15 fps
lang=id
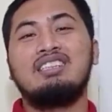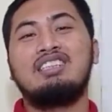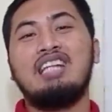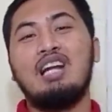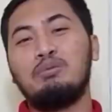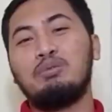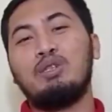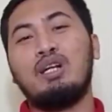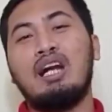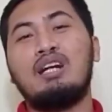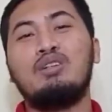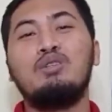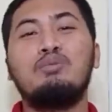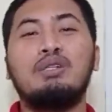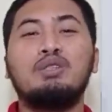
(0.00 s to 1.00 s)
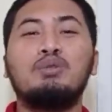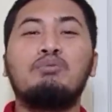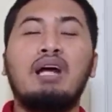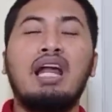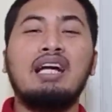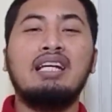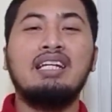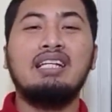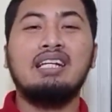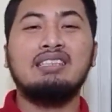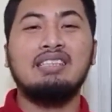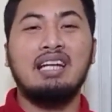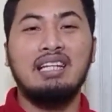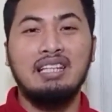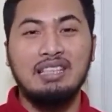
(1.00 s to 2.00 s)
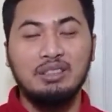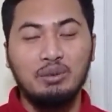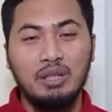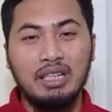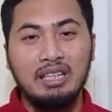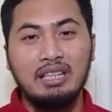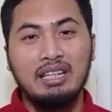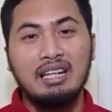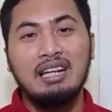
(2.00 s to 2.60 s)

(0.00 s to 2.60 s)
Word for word: Shalom saudaraku, berjumpa lagi dengan saya Didi Juli.